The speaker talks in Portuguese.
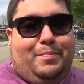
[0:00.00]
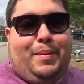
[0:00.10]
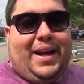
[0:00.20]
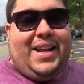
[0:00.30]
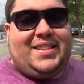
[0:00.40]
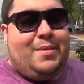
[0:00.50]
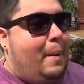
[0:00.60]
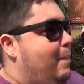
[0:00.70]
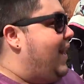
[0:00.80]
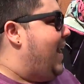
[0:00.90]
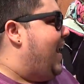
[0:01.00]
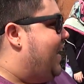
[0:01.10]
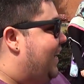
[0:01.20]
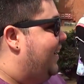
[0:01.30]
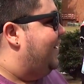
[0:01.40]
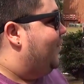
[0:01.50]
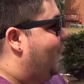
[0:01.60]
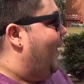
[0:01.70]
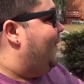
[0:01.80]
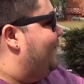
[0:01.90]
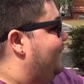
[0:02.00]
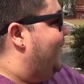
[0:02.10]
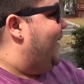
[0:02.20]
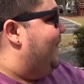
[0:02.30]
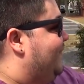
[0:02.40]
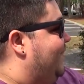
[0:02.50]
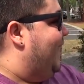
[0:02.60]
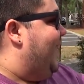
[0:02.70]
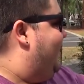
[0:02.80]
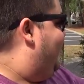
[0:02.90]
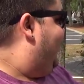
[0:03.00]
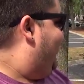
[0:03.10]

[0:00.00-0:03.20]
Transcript: E... Parecia uma perereca. Uh, uh, uh.